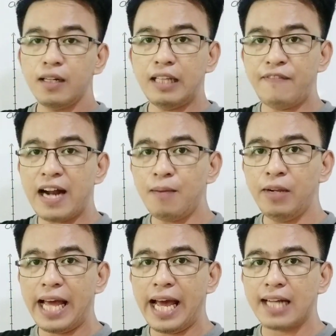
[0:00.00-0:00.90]
the
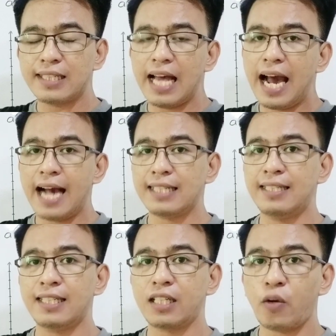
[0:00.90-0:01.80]
variable x has the
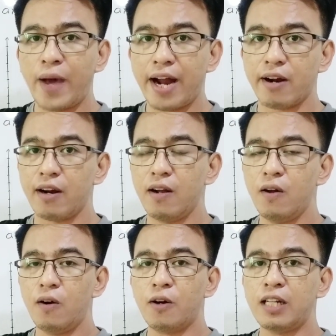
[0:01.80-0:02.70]
square
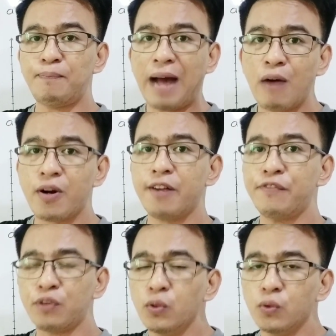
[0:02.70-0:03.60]
or the power
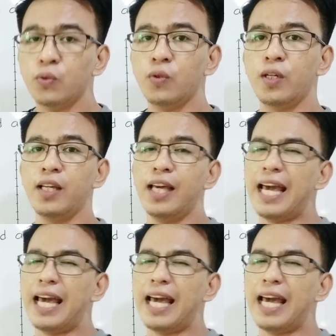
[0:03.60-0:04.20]
of 2,